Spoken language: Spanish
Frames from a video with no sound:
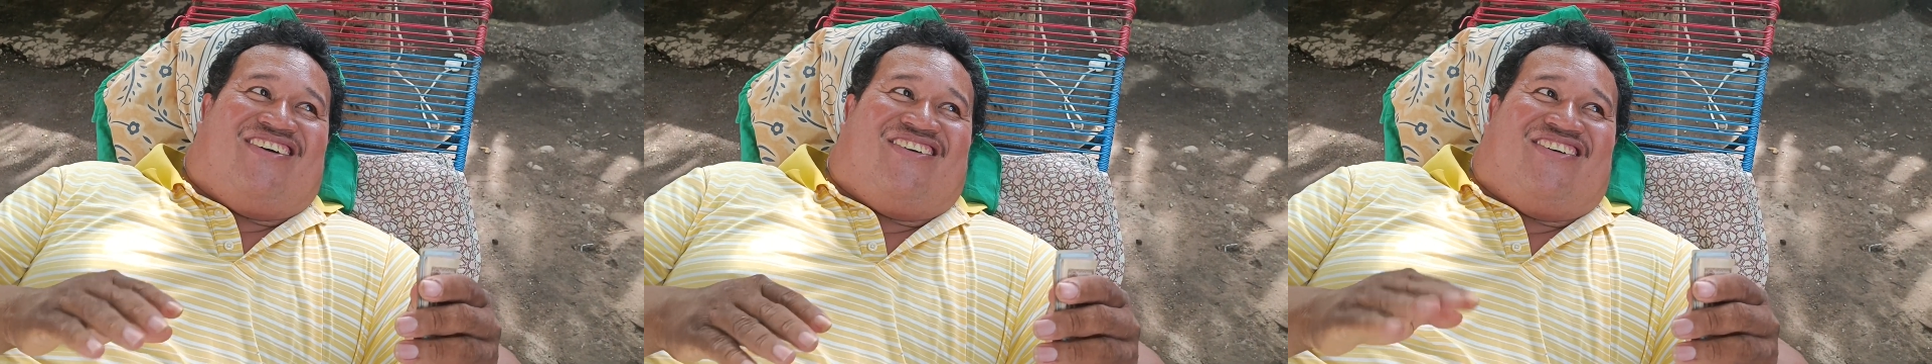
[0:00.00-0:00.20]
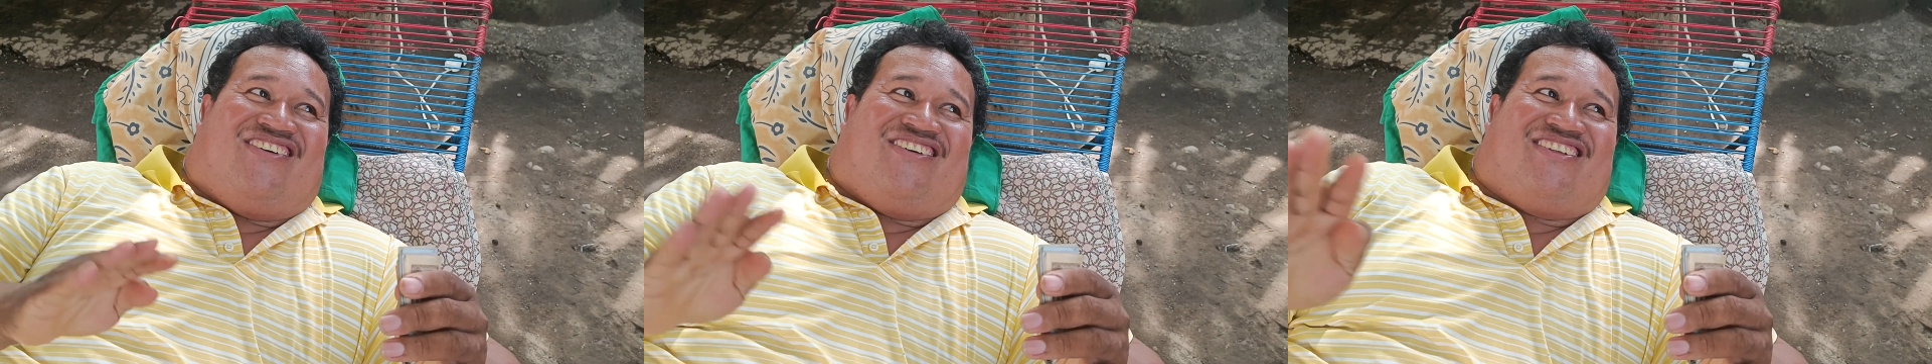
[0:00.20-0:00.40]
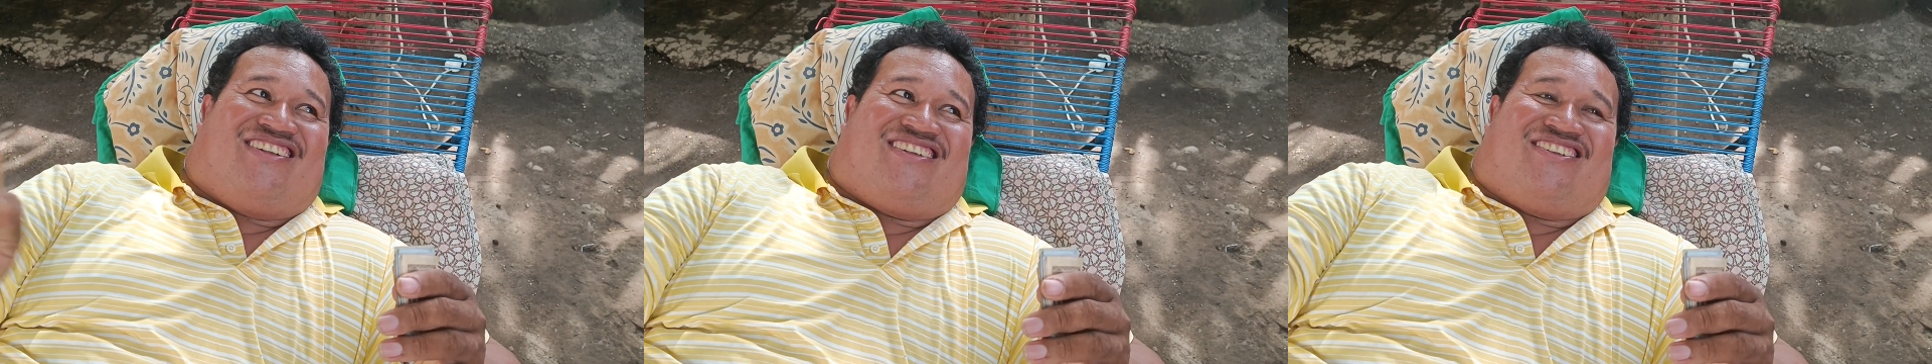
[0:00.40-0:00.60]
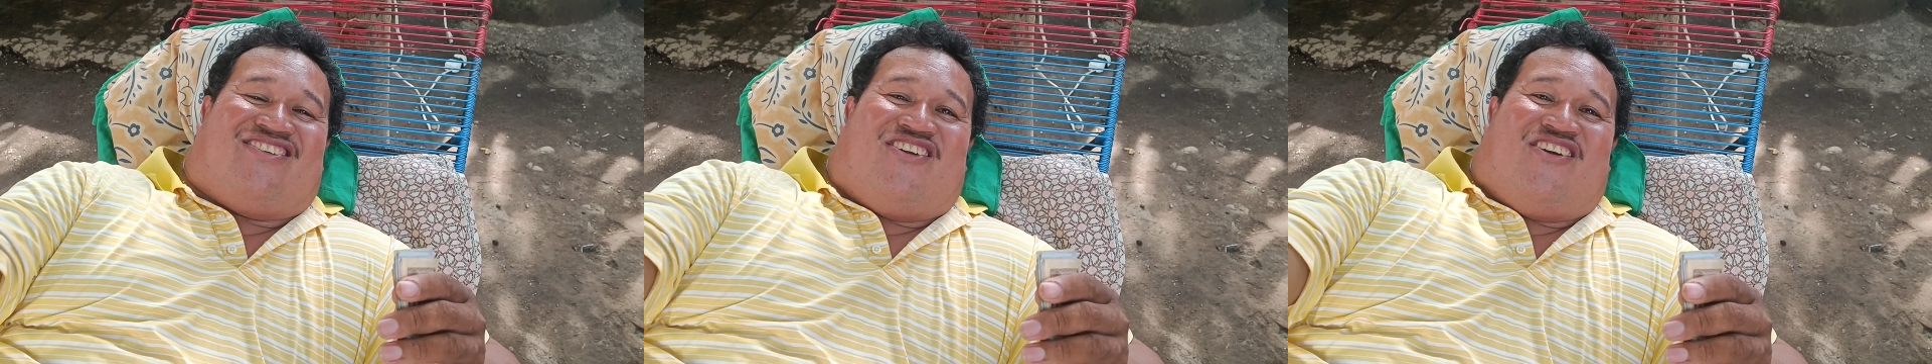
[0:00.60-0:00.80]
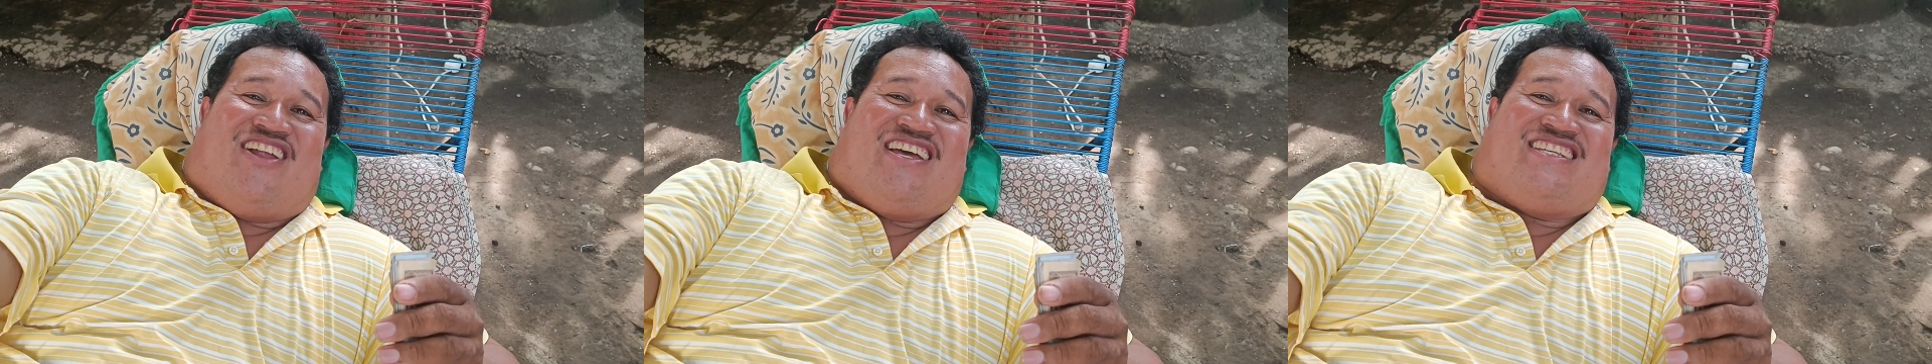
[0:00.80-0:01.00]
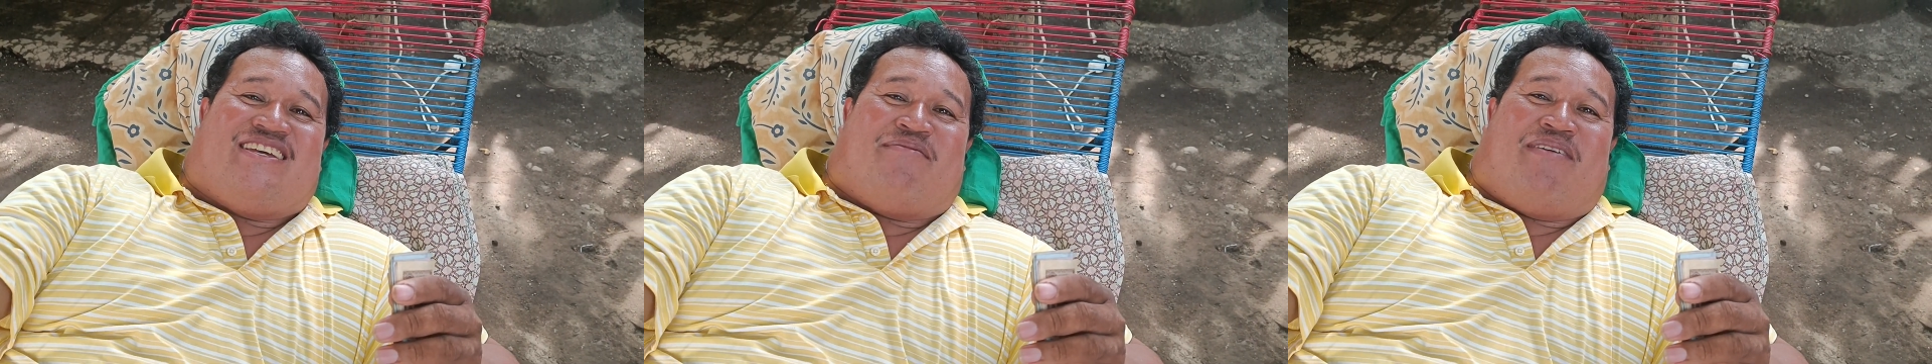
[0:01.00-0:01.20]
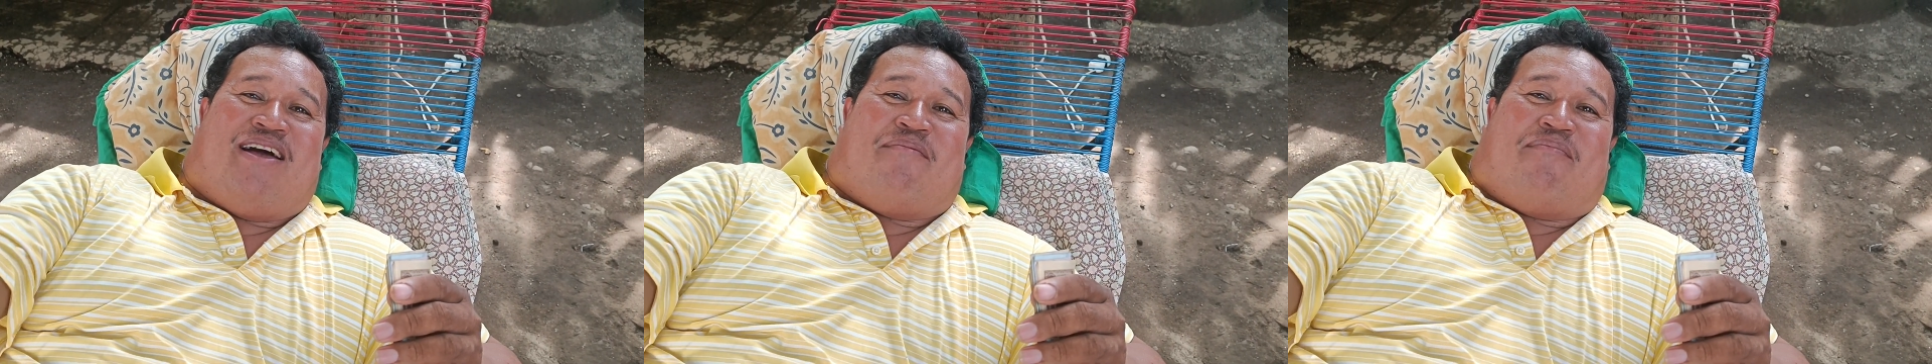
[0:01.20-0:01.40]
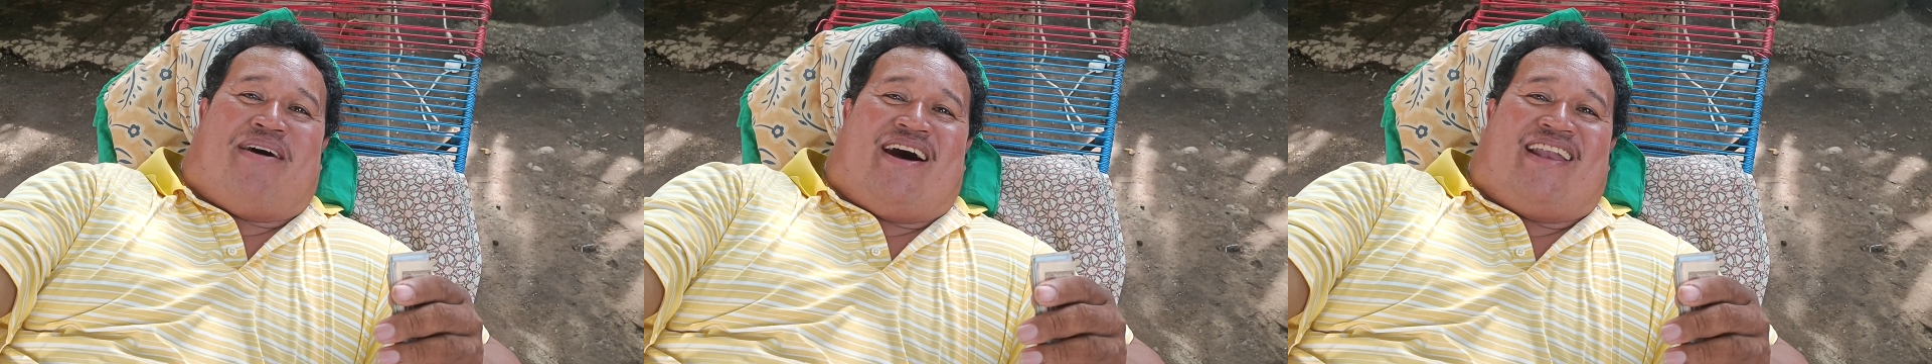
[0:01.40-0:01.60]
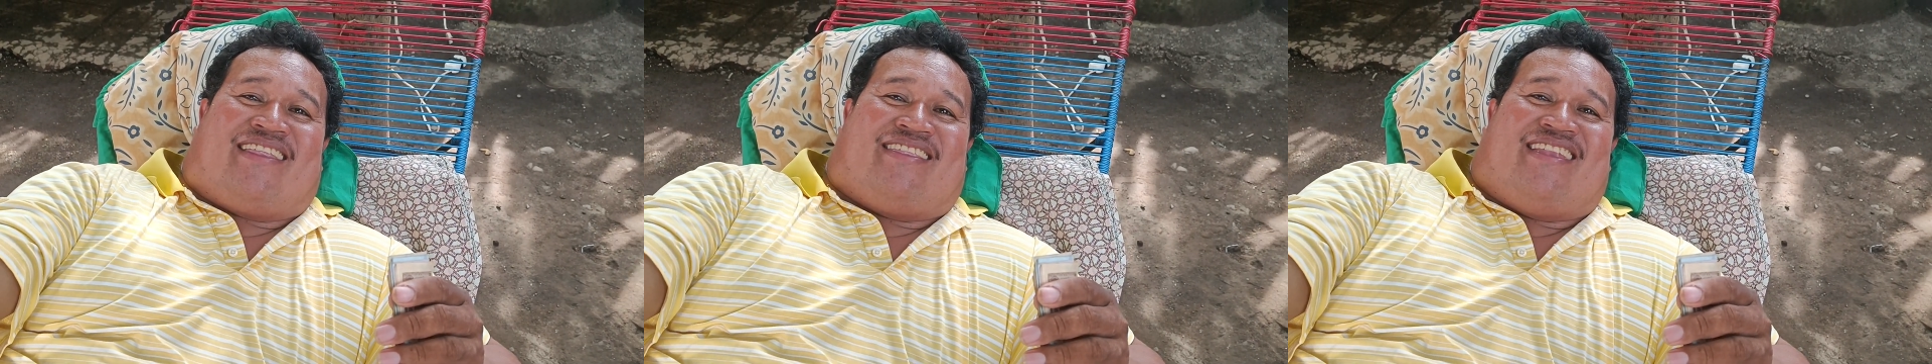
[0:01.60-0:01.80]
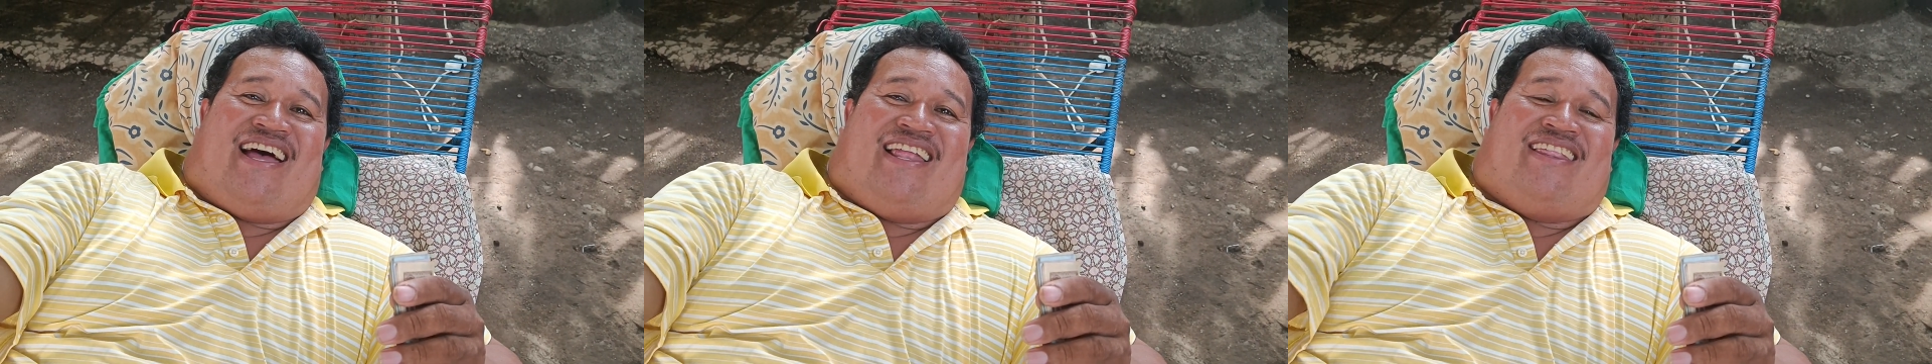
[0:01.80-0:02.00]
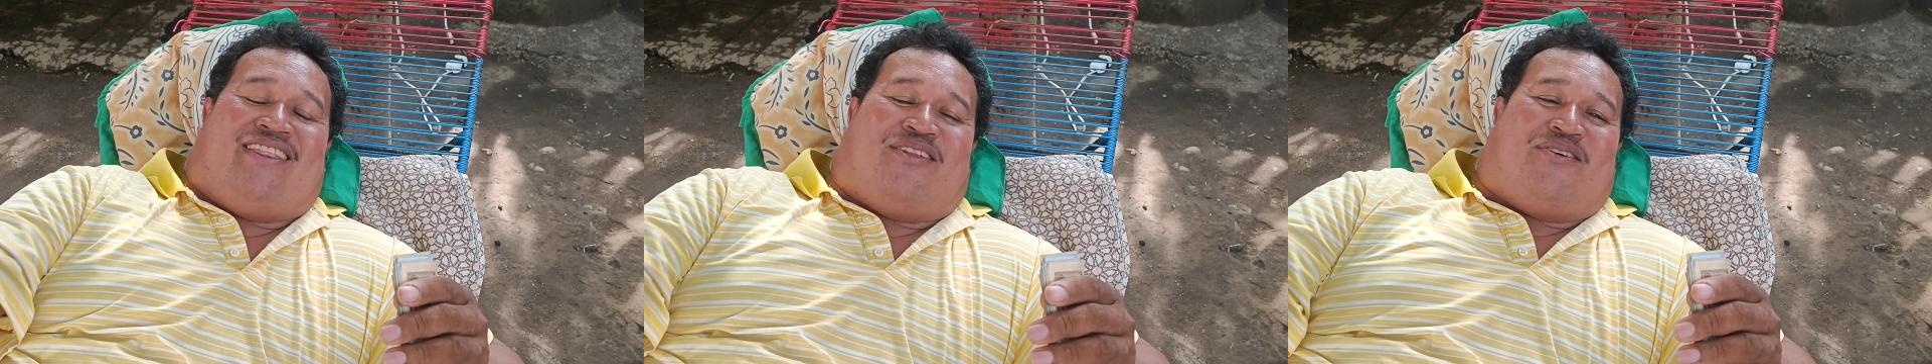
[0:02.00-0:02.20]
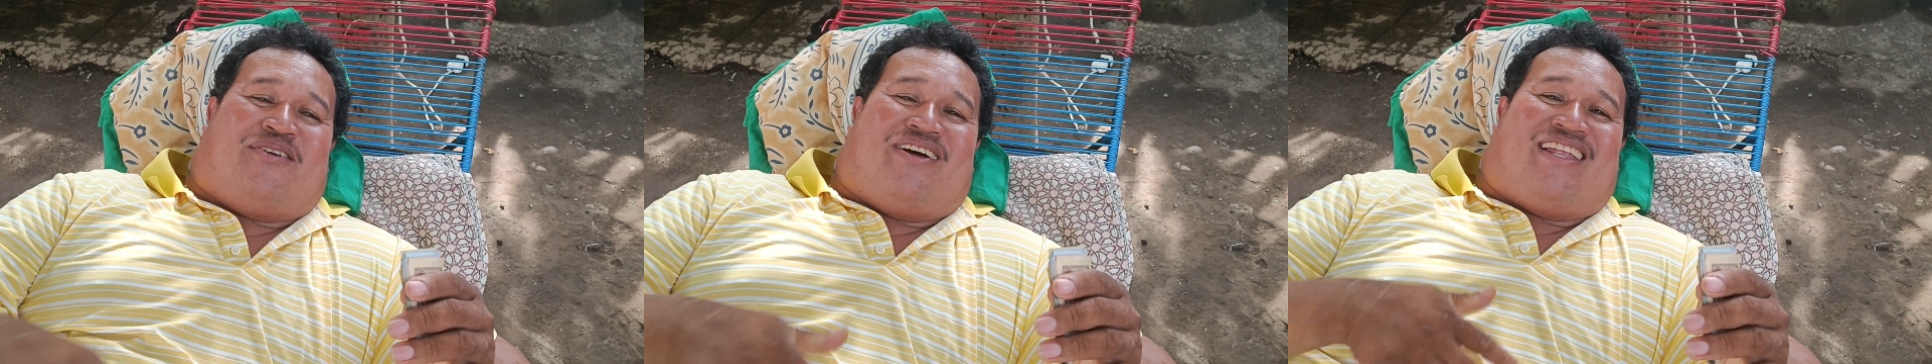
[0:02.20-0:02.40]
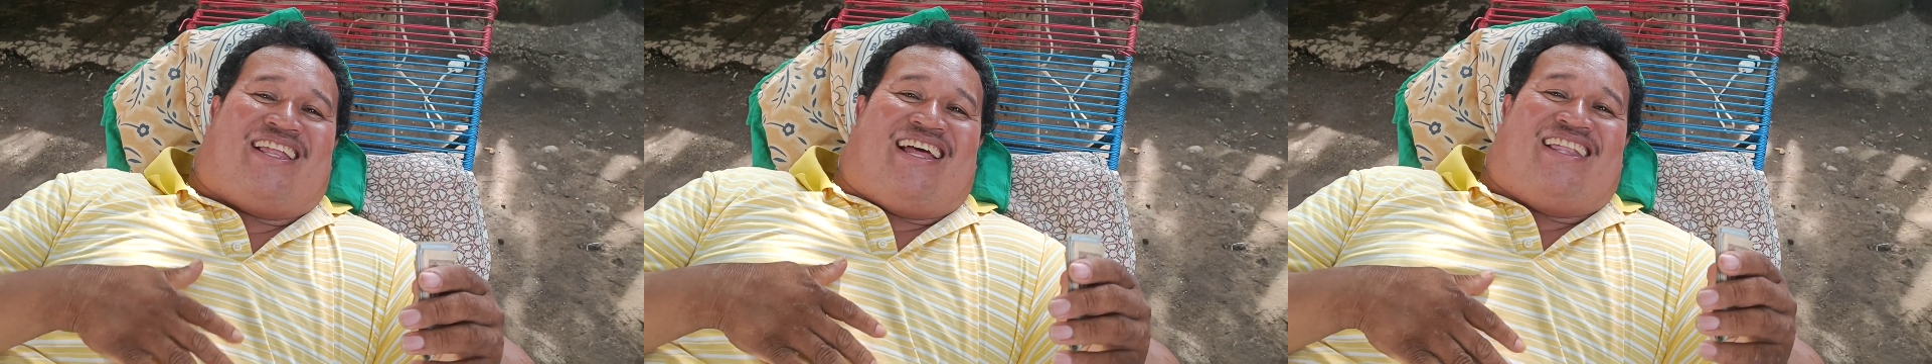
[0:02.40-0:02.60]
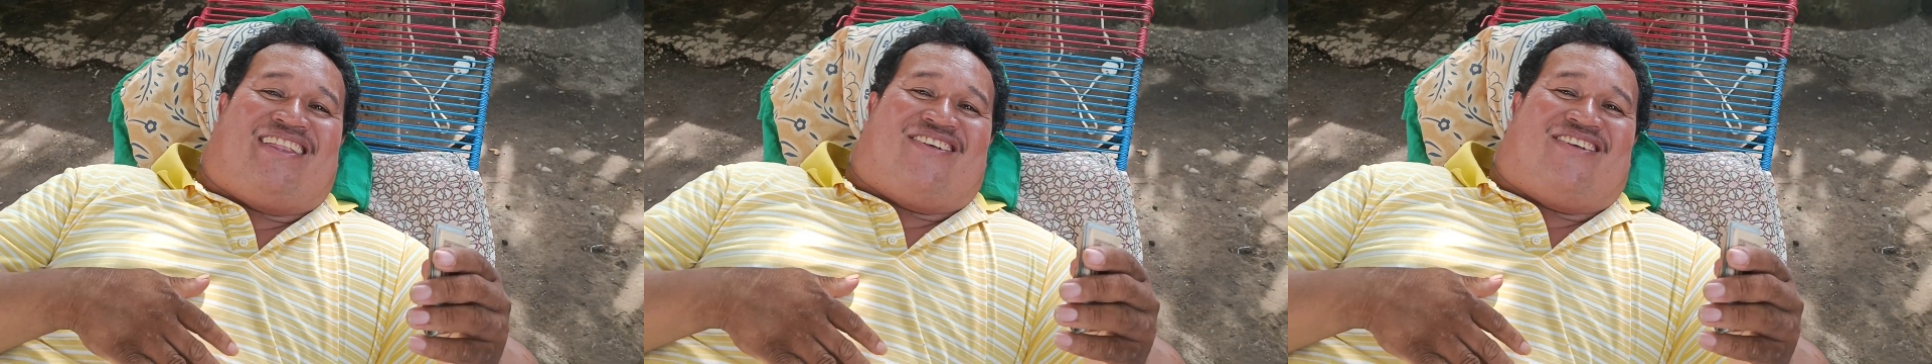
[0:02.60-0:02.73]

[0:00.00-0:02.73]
o, solo le dicen vaya a pagar tanto, ¿verdad?